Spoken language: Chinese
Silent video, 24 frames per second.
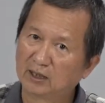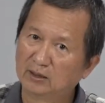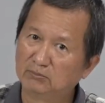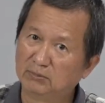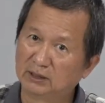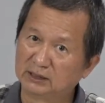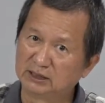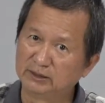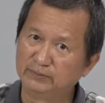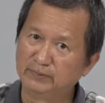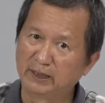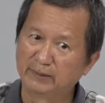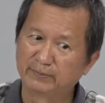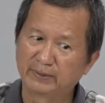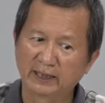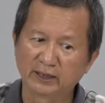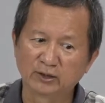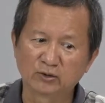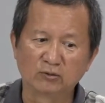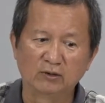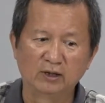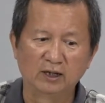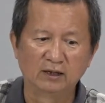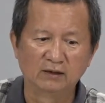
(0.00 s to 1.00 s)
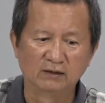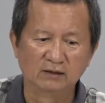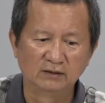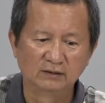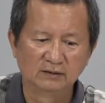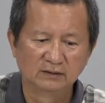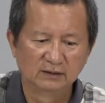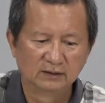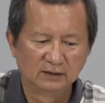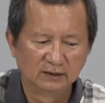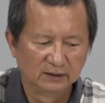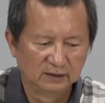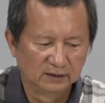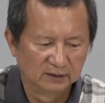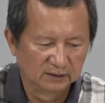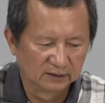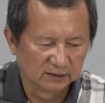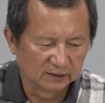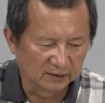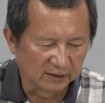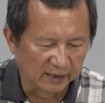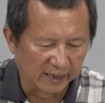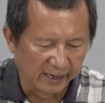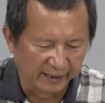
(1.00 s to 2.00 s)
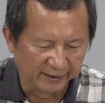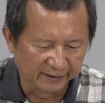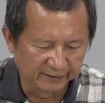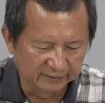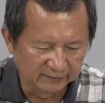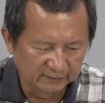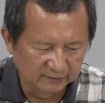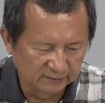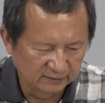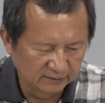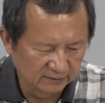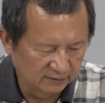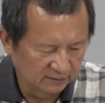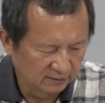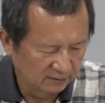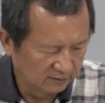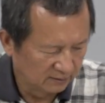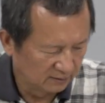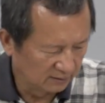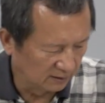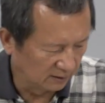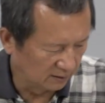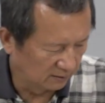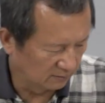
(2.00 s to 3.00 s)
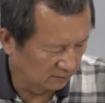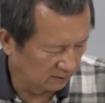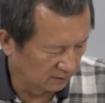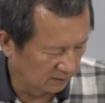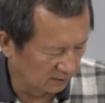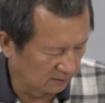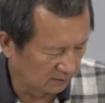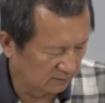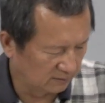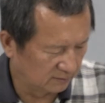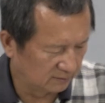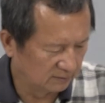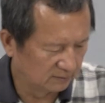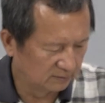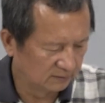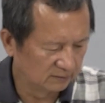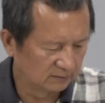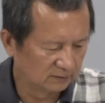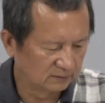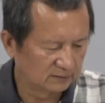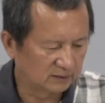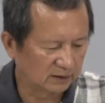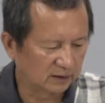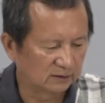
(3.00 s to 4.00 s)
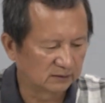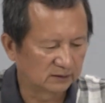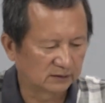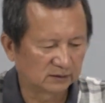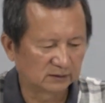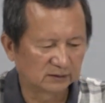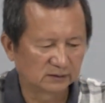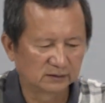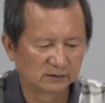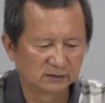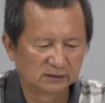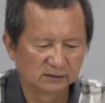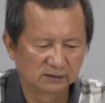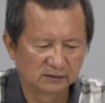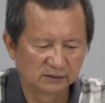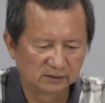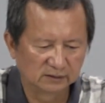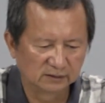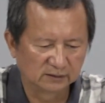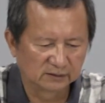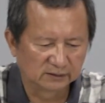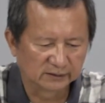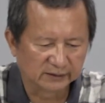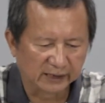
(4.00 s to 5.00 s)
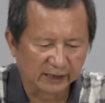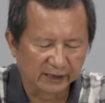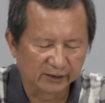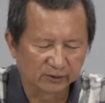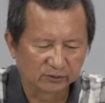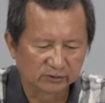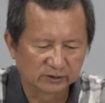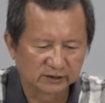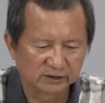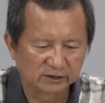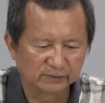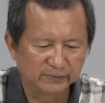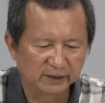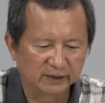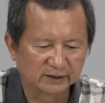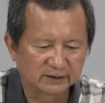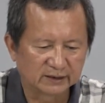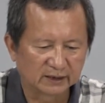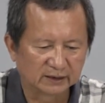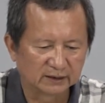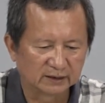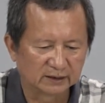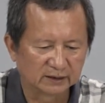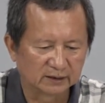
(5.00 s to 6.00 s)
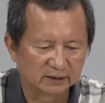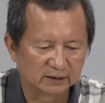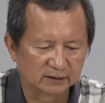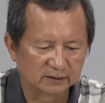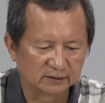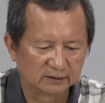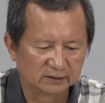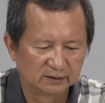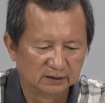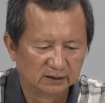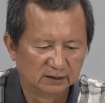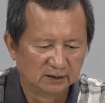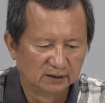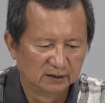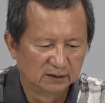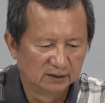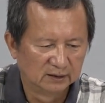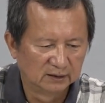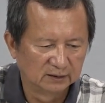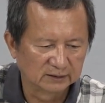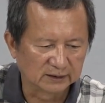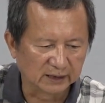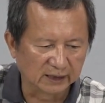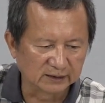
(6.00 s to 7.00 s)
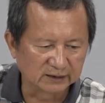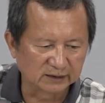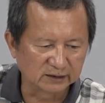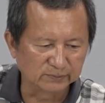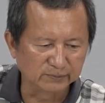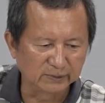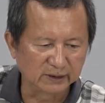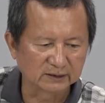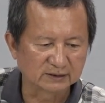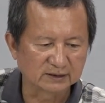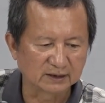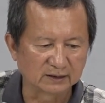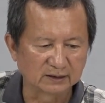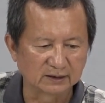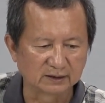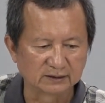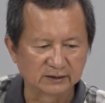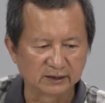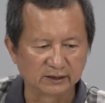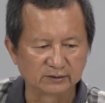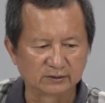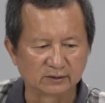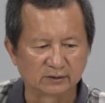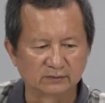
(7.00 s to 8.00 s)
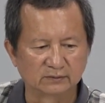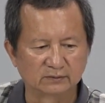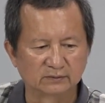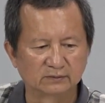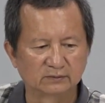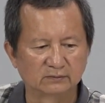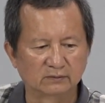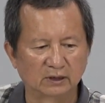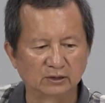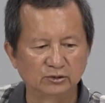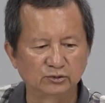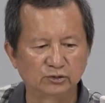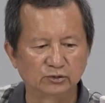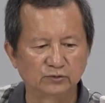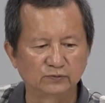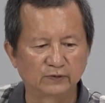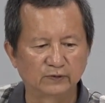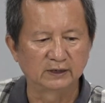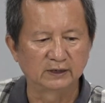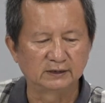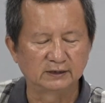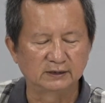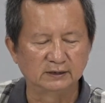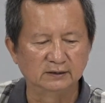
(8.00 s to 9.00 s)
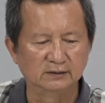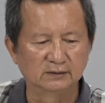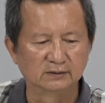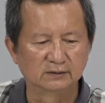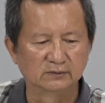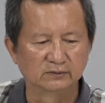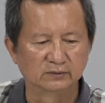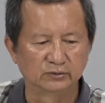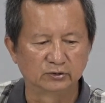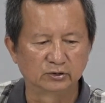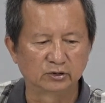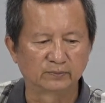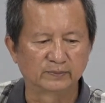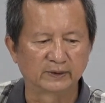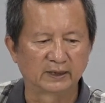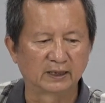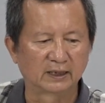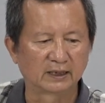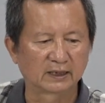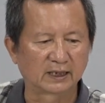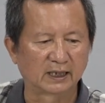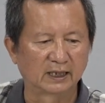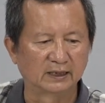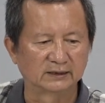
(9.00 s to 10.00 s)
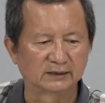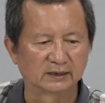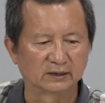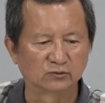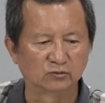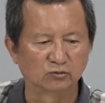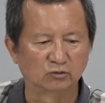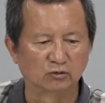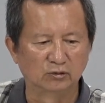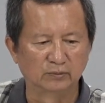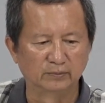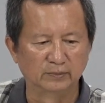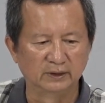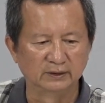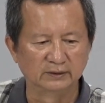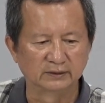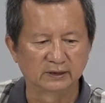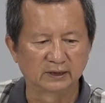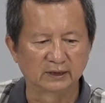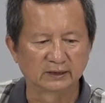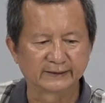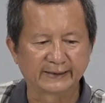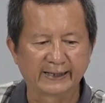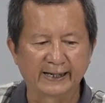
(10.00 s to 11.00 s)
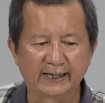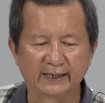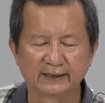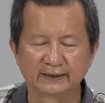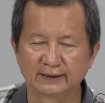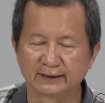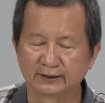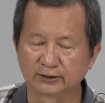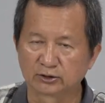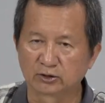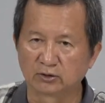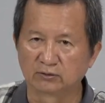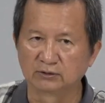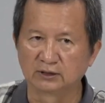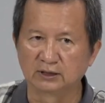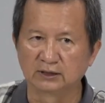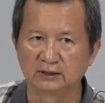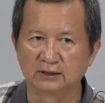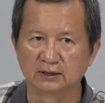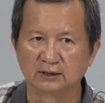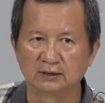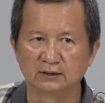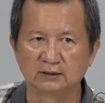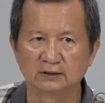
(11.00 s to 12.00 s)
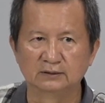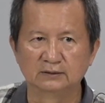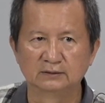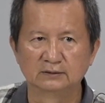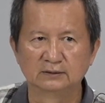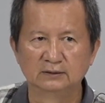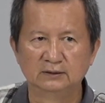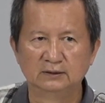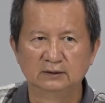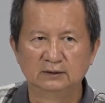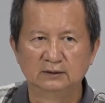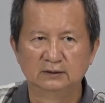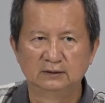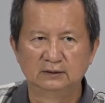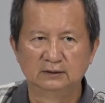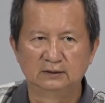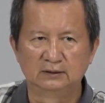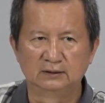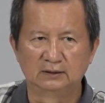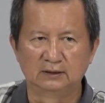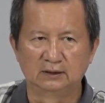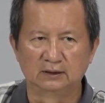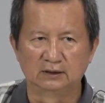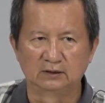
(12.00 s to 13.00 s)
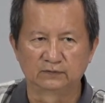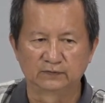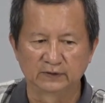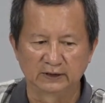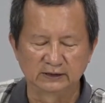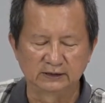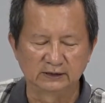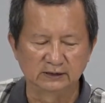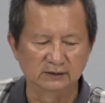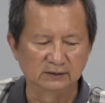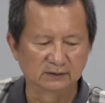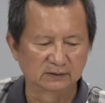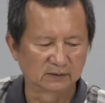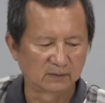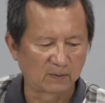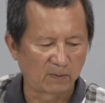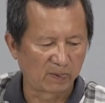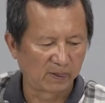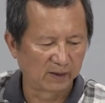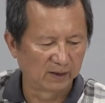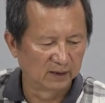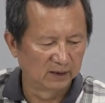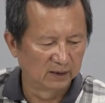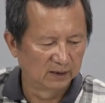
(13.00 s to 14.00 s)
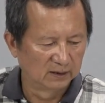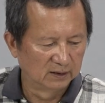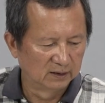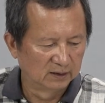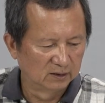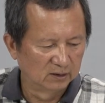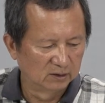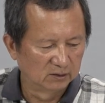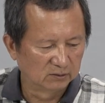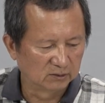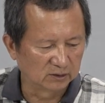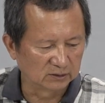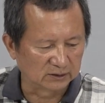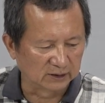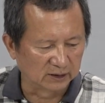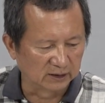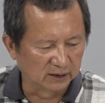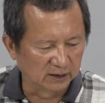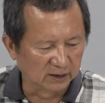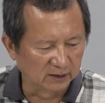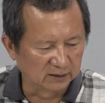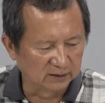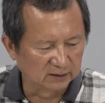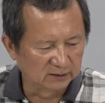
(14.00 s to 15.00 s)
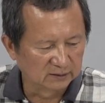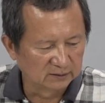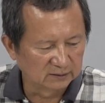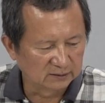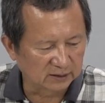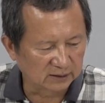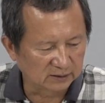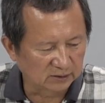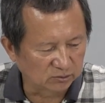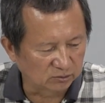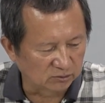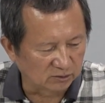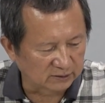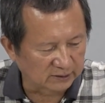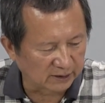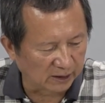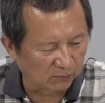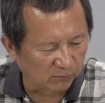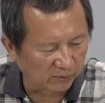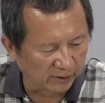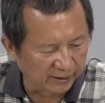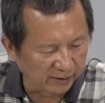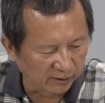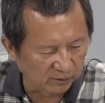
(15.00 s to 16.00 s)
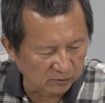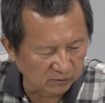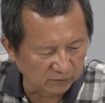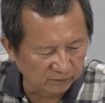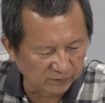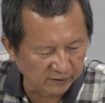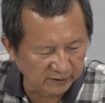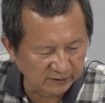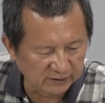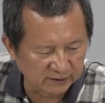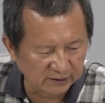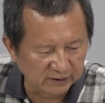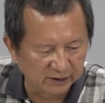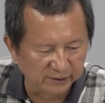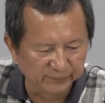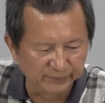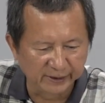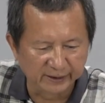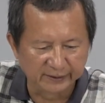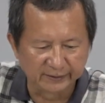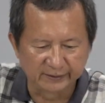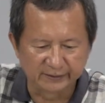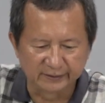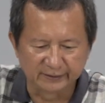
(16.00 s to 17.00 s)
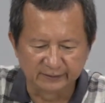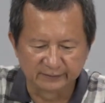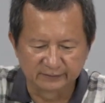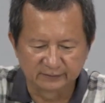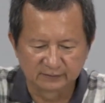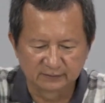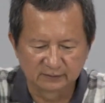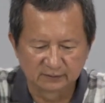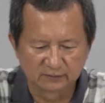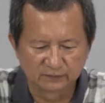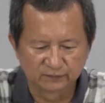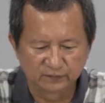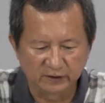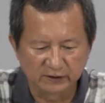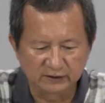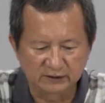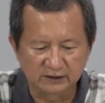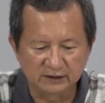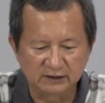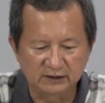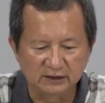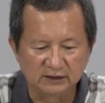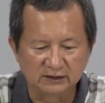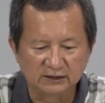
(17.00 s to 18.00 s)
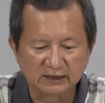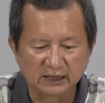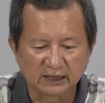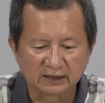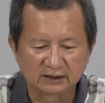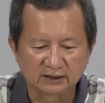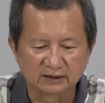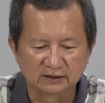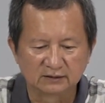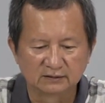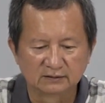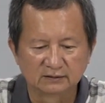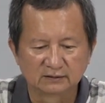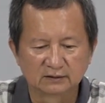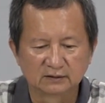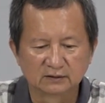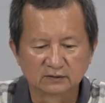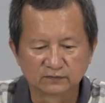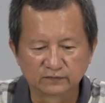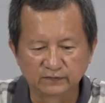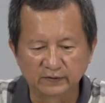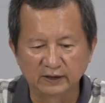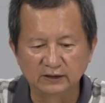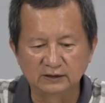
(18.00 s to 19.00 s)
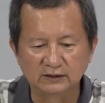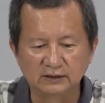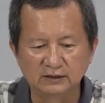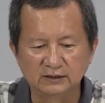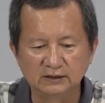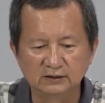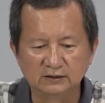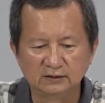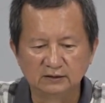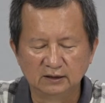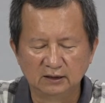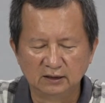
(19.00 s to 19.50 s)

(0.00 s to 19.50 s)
蛮是别拍垮哈。再来，然后呢，这是在市面上的在市面上的这种玩具机，我就把它改成我们的太阳能动力的啊飞机。或者呢，这是我在玩遥控飞机里面的飞机底下的飞机